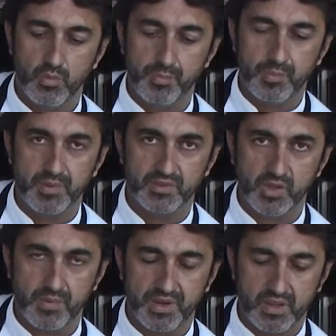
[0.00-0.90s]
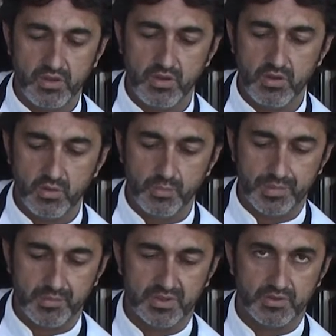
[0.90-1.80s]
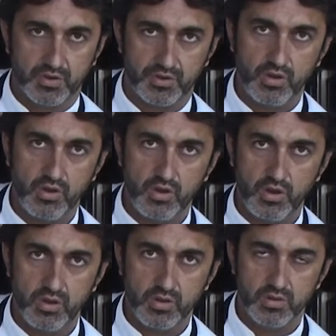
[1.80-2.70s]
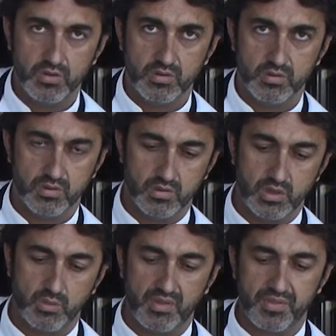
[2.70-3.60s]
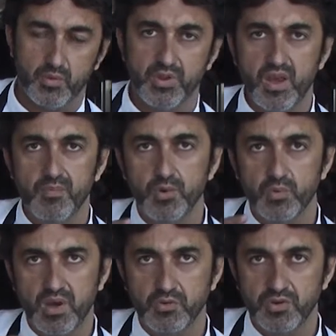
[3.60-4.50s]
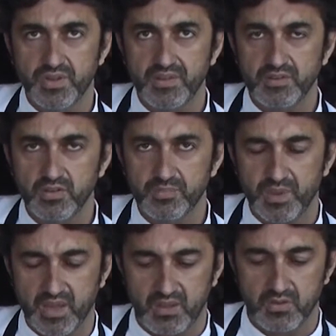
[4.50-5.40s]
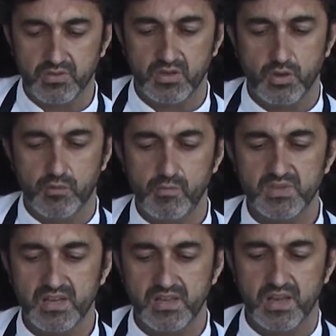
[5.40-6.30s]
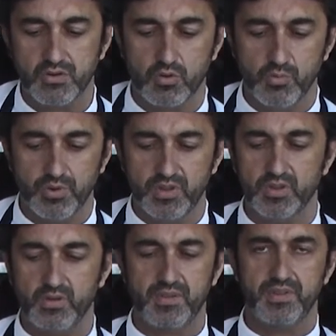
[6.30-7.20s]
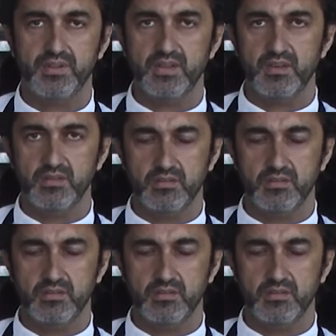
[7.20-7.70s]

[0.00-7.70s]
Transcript: un pimiento amarillo, un pimiento rojo y una cebolla embrunada, unos daditos pequeños. Lo vamos a alinear con un poquito de aceite,